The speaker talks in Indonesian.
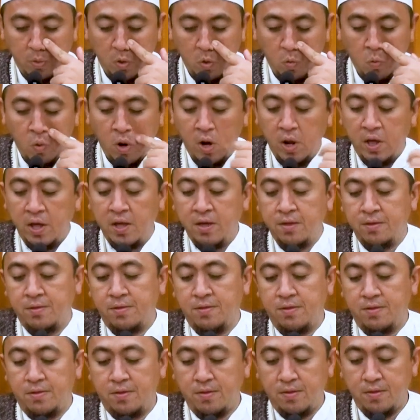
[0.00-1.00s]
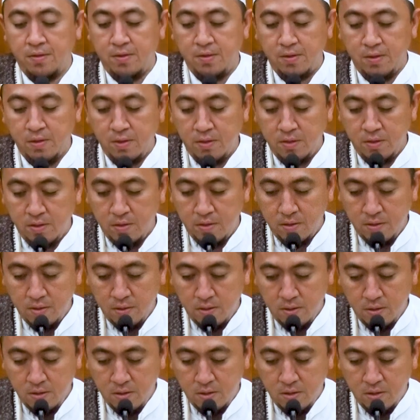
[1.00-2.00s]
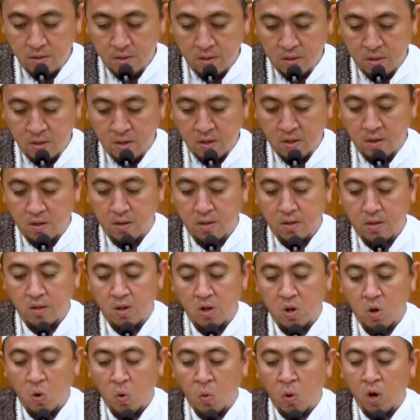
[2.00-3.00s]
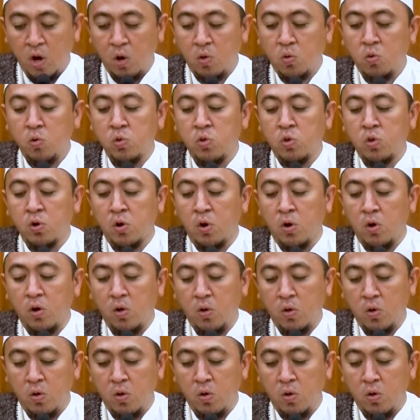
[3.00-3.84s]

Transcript: wal iz ya wal qudrah